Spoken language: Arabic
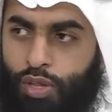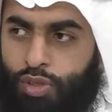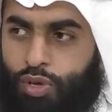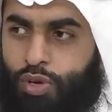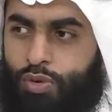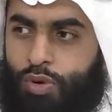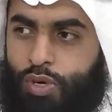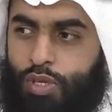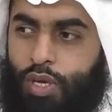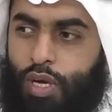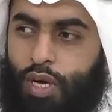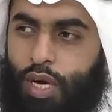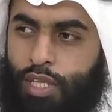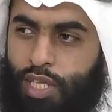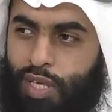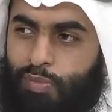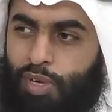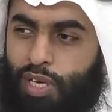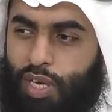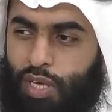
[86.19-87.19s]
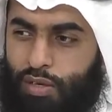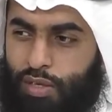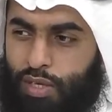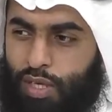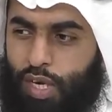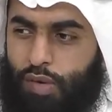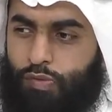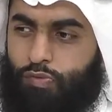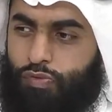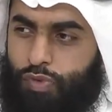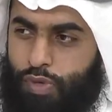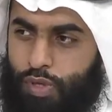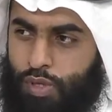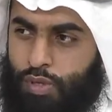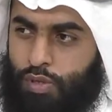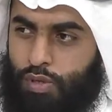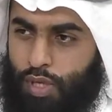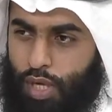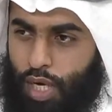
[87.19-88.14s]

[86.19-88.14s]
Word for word: هذه النقطة قديما يعني كان فيه